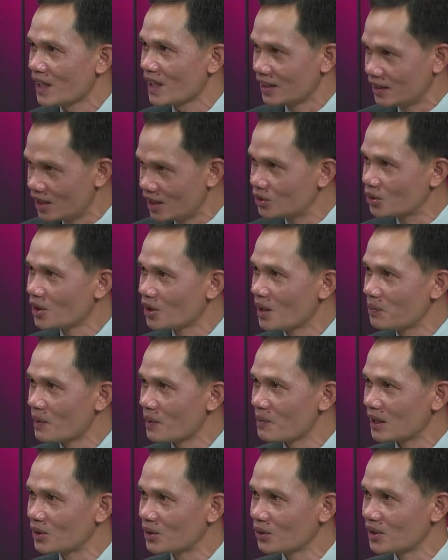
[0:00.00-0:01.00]
kag didto na
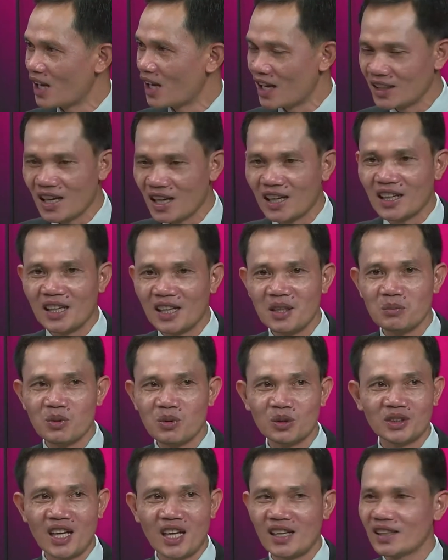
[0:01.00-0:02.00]
pamatud-an ang
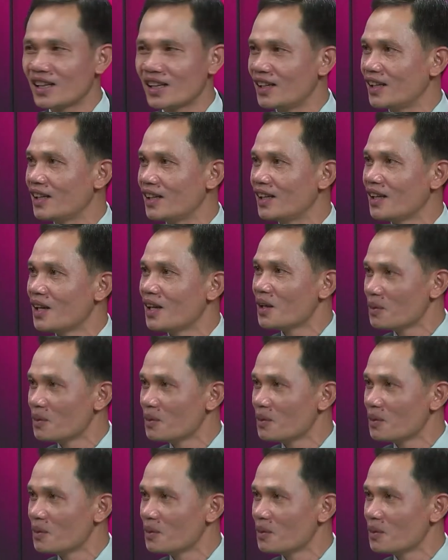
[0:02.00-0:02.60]
kalibutan gali